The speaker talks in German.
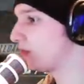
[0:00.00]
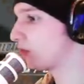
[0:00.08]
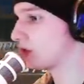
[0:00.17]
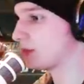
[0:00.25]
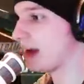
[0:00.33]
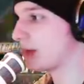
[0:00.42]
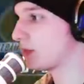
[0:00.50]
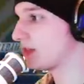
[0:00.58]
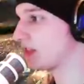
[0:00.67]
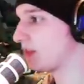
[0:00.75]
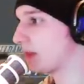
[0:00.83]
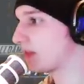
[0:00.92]
wieso ich Minecraft
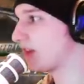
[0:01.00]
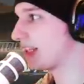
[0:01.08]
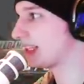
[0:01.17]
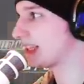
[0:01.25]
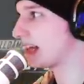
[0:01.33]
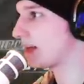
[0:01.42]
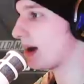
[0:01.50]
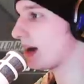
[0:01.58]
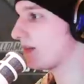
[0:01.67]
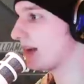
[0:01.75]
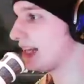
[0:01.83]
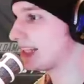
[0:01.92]
nicht auf meinem zweiten Kanal
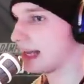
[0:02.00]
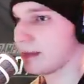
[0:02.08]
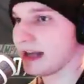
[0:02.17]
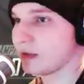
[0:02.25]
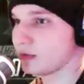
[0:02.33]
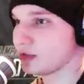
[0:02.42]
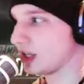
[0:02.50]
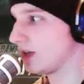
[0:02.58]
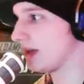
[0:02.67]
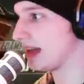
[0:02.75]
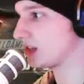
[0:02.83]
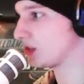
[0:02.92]
mache, weil es kein
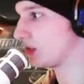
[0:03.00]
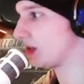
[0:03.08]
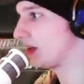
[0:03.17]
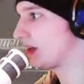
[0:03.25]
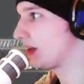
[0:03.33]
Minecraft-Channel werden soll.